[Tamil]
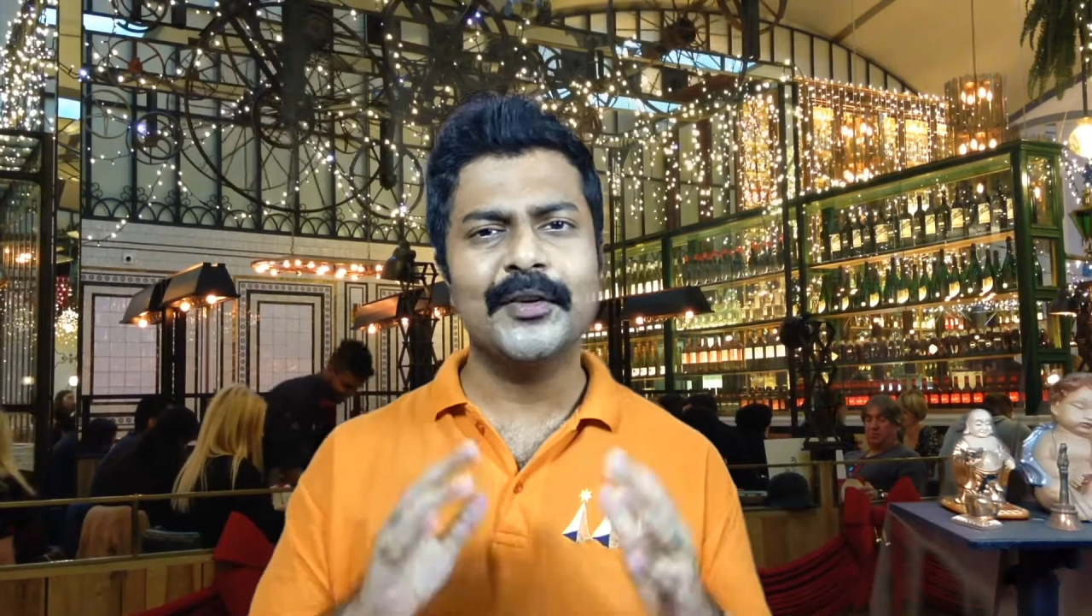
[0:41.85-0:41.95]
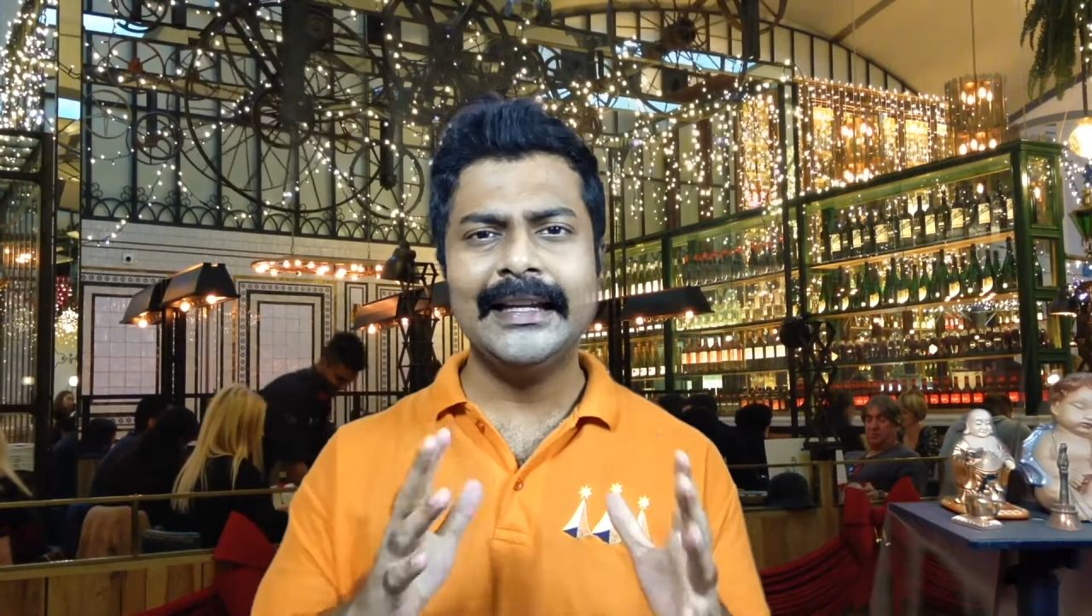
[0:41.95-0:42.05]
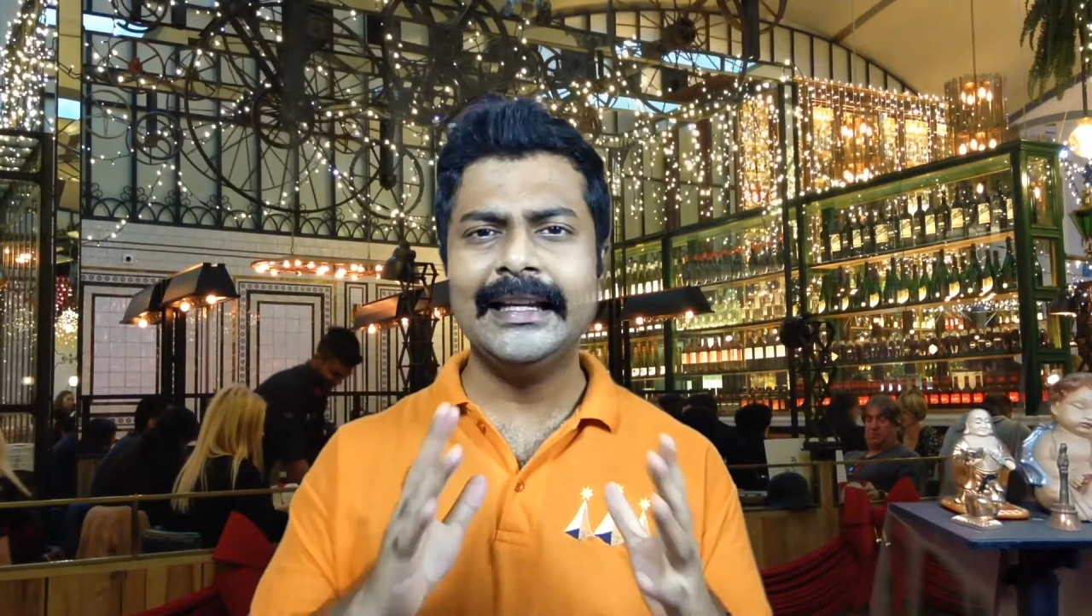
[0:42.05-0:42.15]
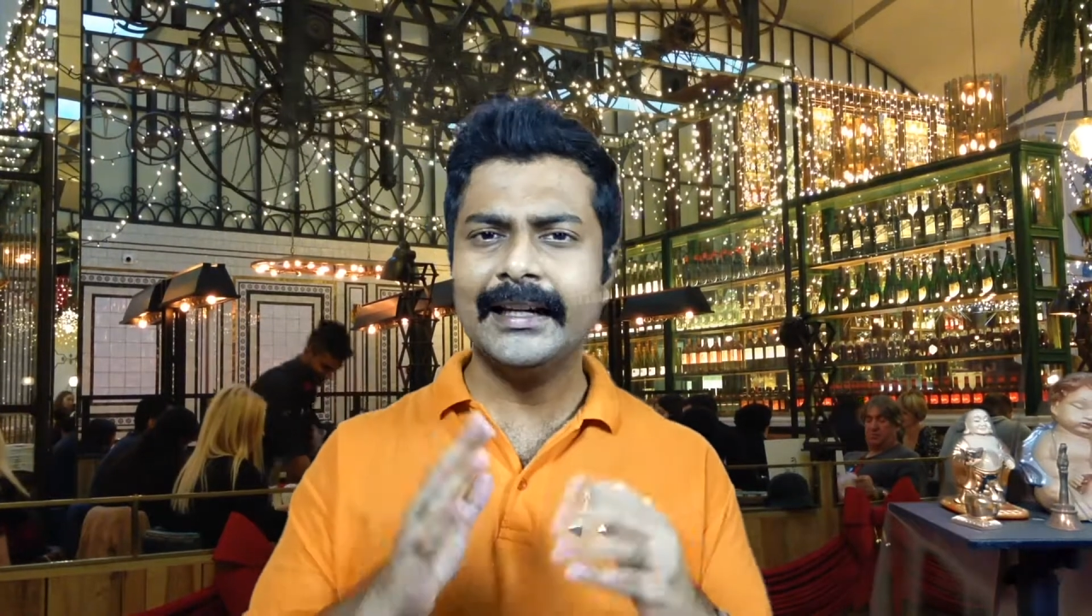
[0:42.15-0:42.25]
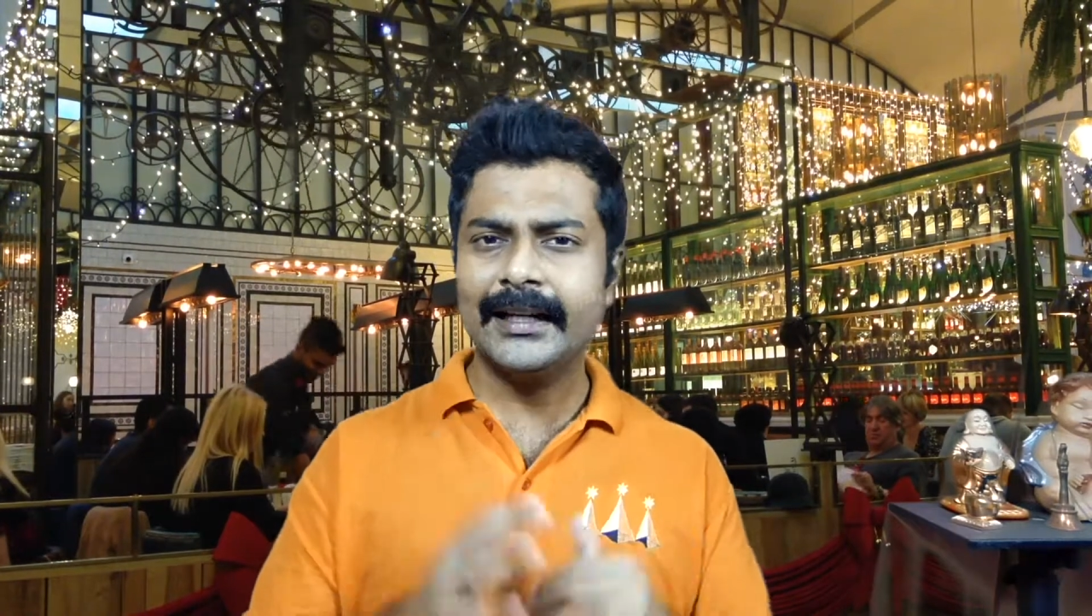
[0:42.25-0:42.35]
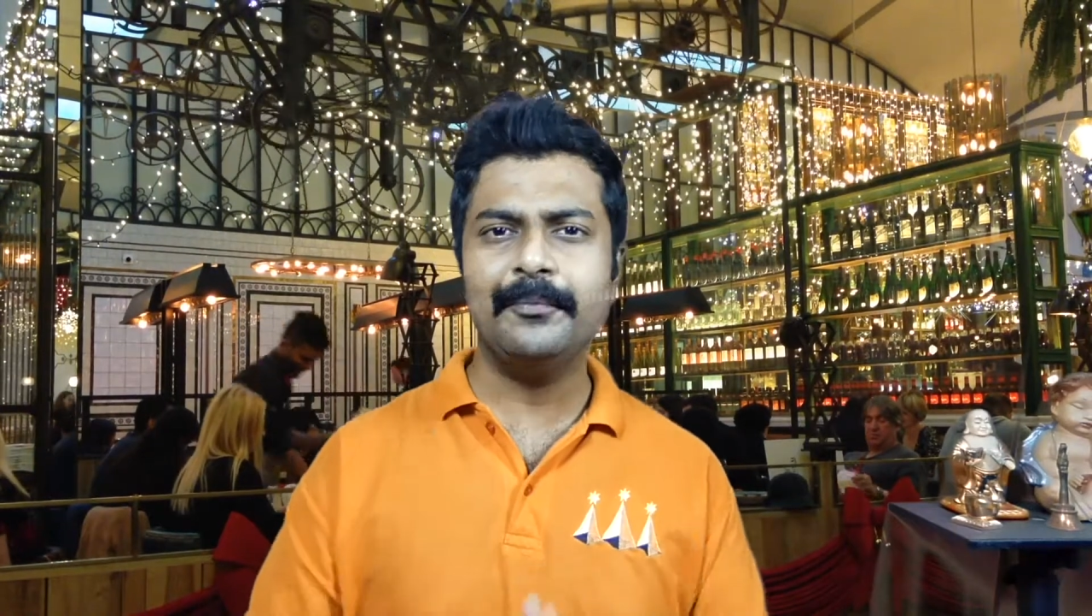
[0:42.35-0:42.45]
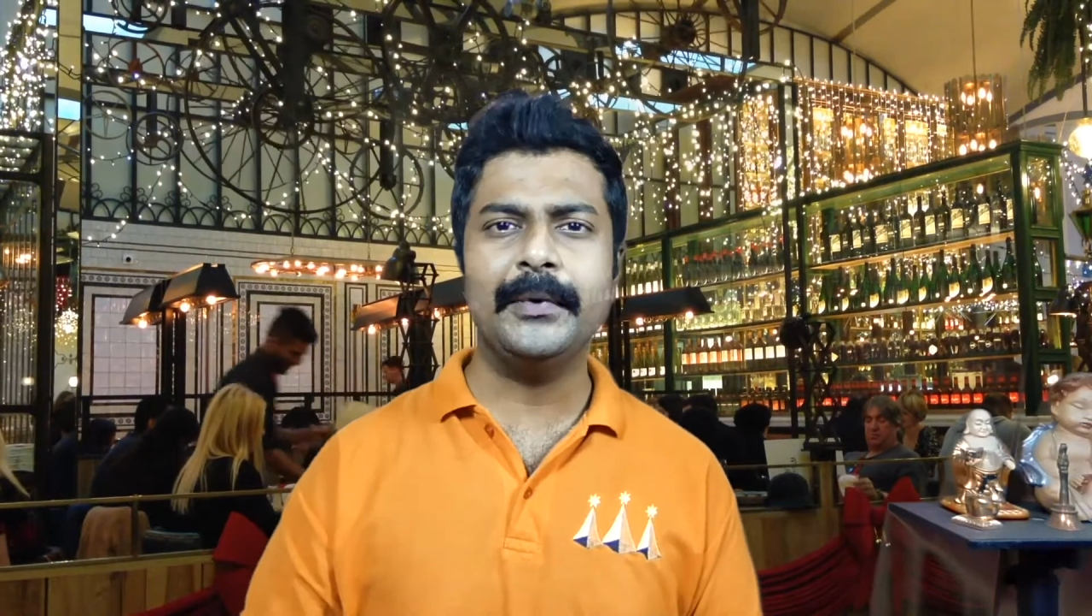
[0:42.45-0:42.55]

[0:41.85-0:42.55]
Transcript: இன்னைக்கு டிப்